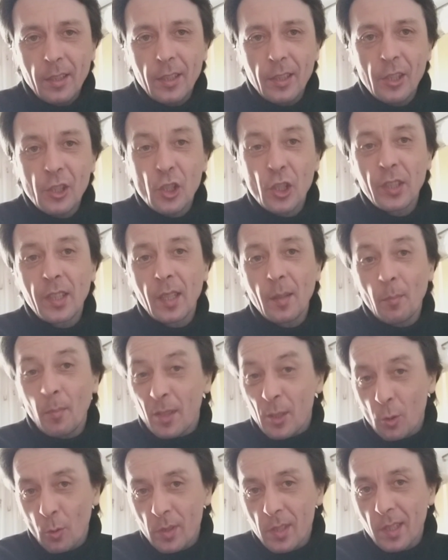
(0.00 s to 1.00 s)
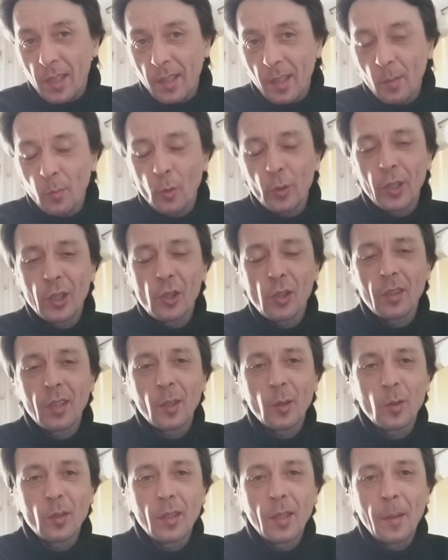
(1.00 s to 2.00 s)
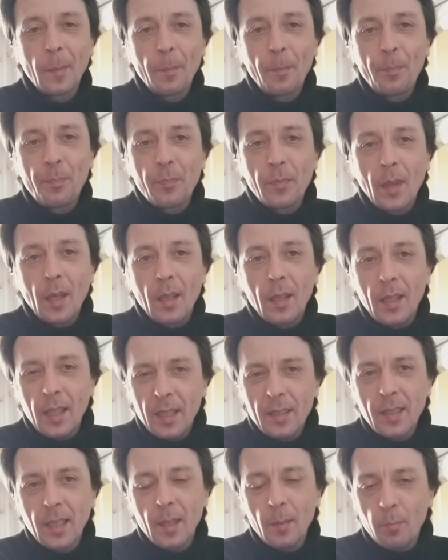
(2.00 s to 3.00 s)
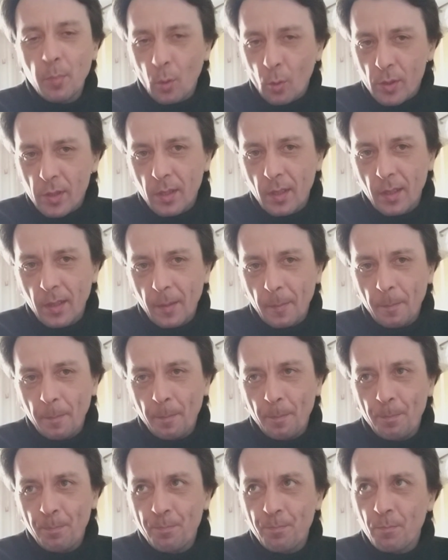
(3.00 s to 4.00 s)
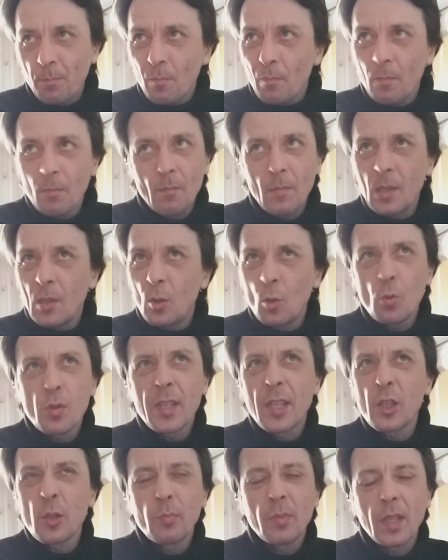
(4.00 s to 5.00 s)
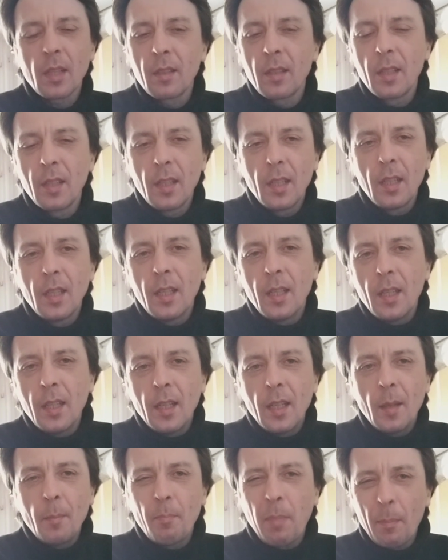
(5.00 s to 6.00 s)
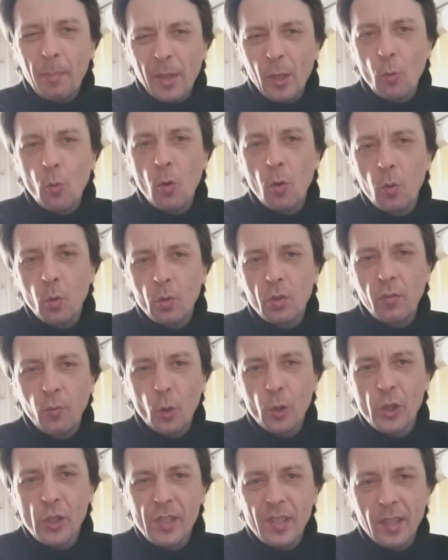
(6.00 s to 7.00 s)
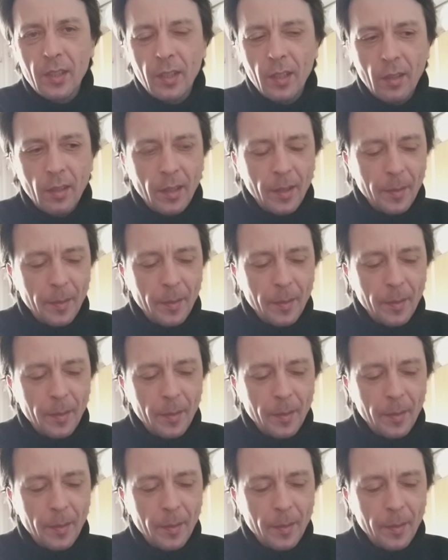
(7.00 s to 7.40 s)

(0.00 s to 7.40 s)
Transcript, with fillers: жидомасонской, как многие считают. Это просто, ну, скажем так, по приколу творческий мир.